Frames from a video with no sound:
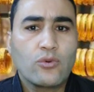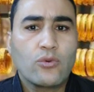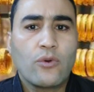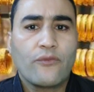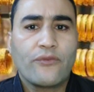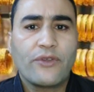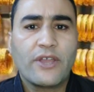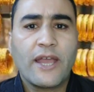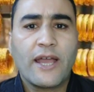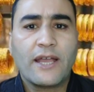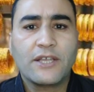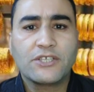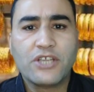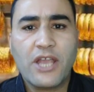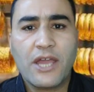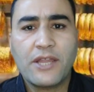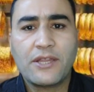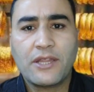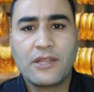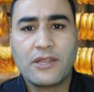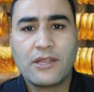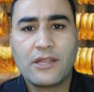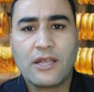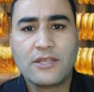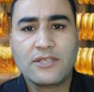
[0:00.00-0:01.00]
وفيها
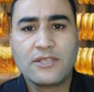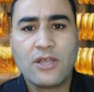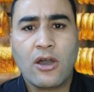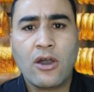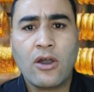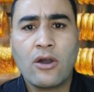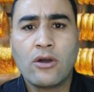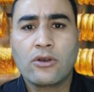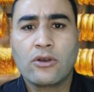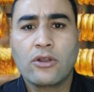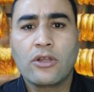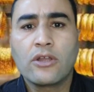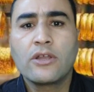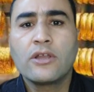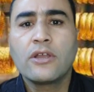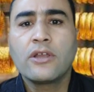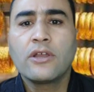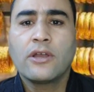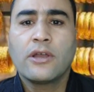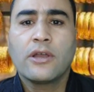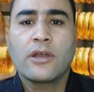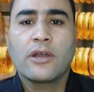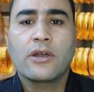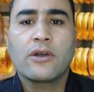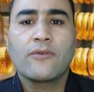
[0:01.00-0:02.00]
شهدت الاسعار
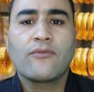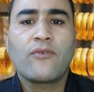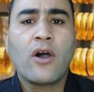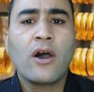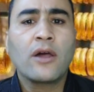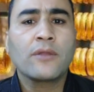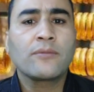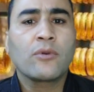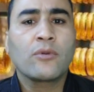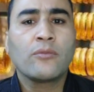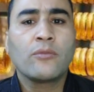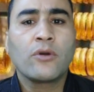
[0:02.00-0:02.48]
انخفاض